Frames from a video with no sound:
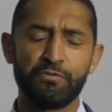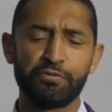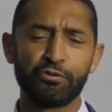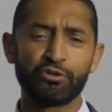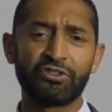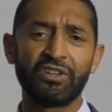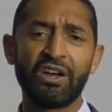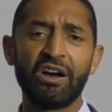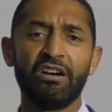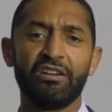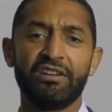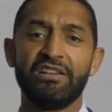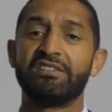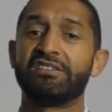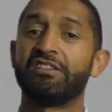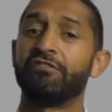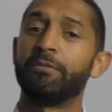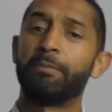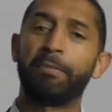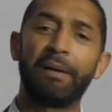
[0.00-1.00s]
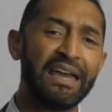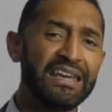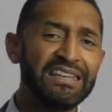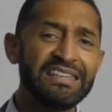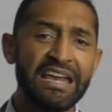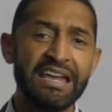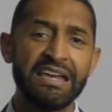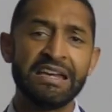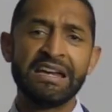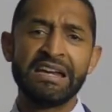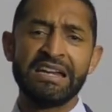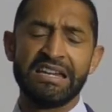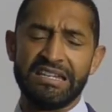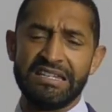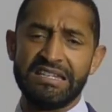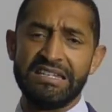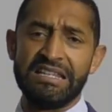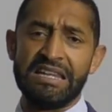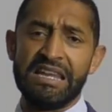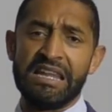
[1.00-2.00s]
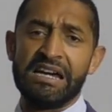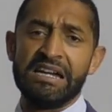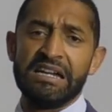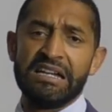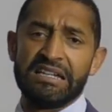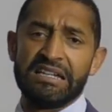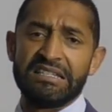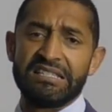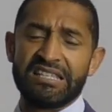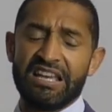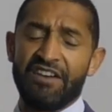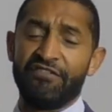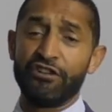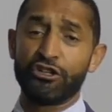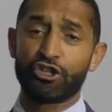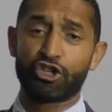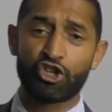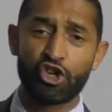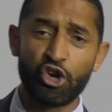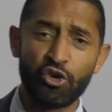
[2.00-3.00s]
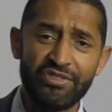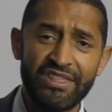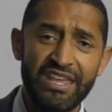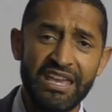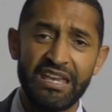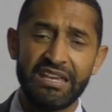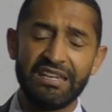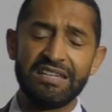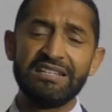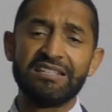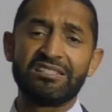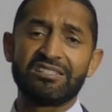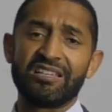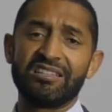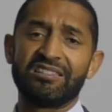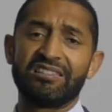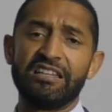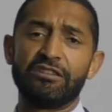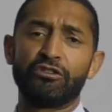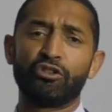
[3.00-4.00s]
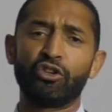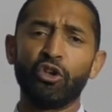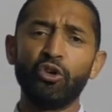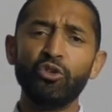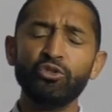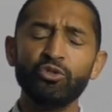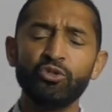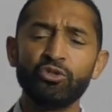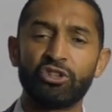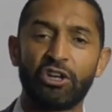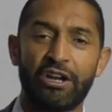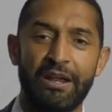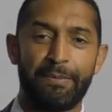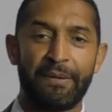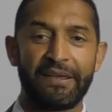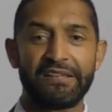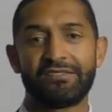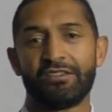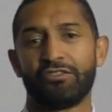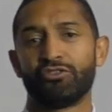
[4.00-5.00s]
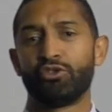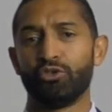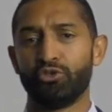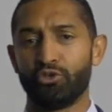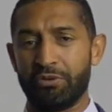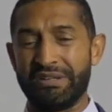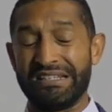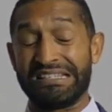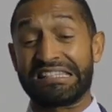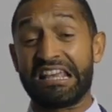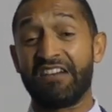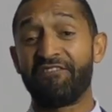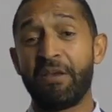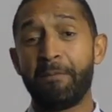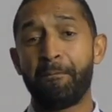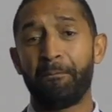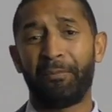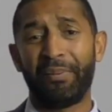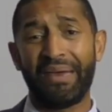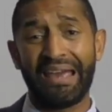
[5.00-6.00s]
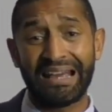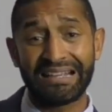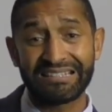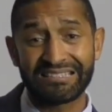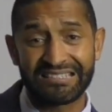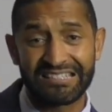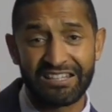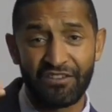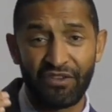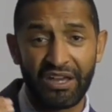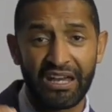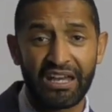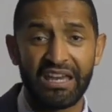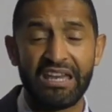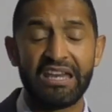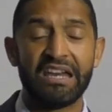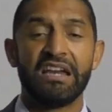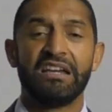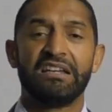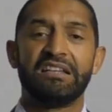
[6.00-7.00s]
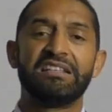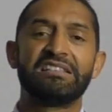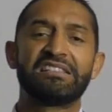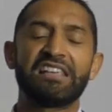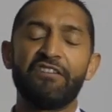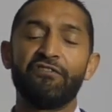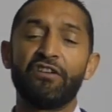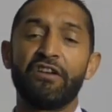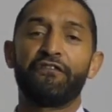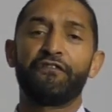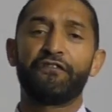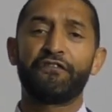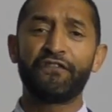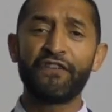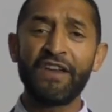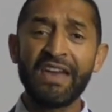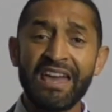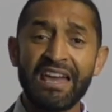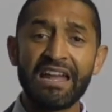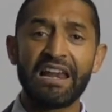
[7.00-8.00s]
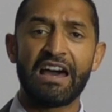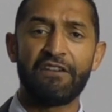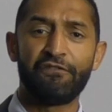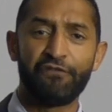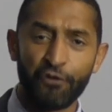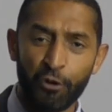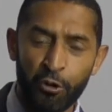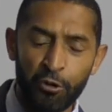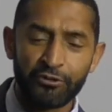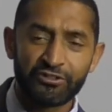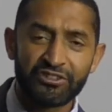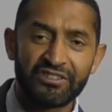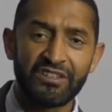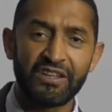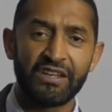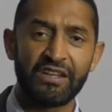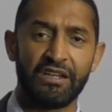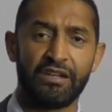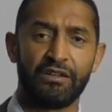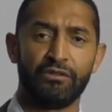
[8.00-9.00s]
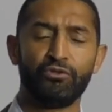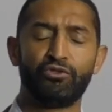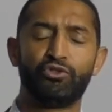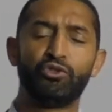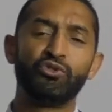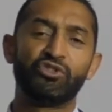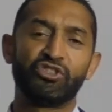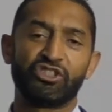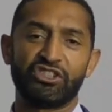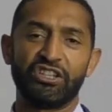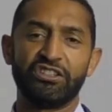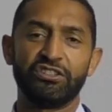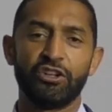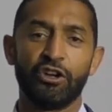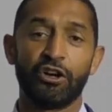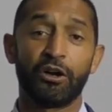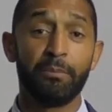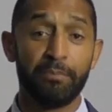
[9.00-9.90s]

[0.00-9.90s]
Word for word: Pourtant, ils avaient prié, ils avaient jeûné, ils s'étaient tenus dans la présence de Dieu, ils avaient persévéré, ils avaient fait la volonté du Seigneur.